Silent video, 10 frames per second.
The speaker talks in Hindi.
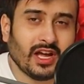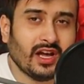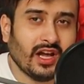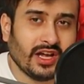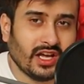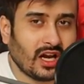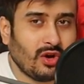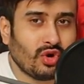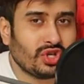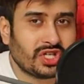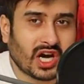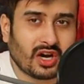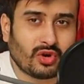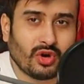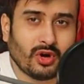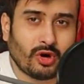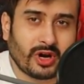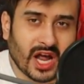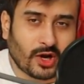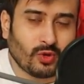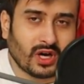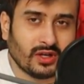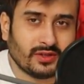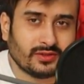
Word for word: में येलो चारकोल और एक्वा